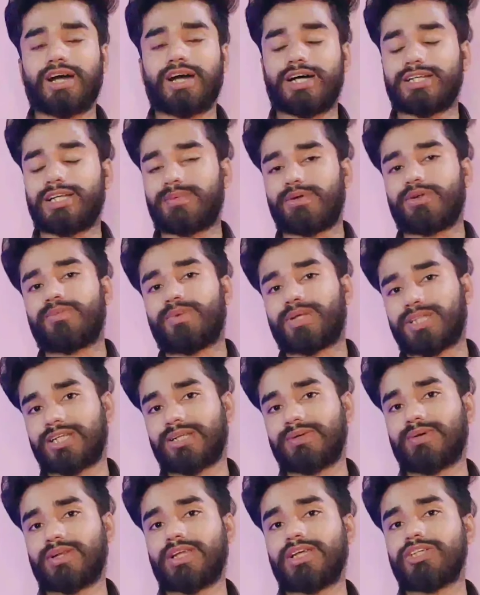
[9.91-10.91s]
आज हम लोग
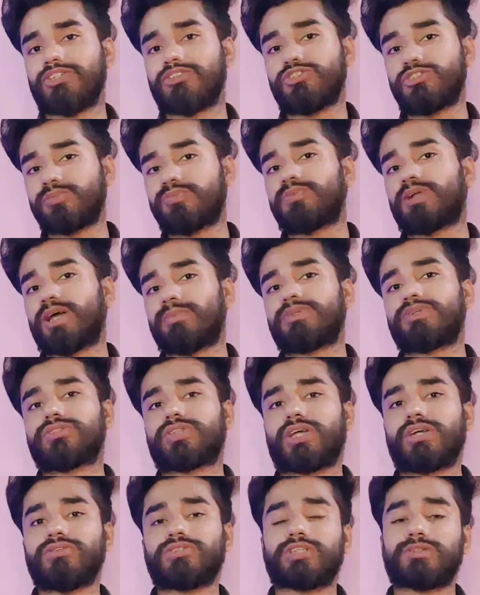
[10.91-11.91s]
बताने वाले हैं यूट्यूब प्राइम जो
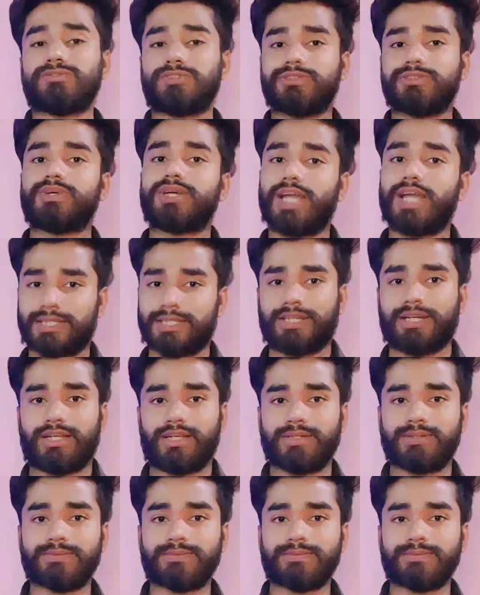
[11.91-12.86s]
होता है उसे फ्री में कैसे लें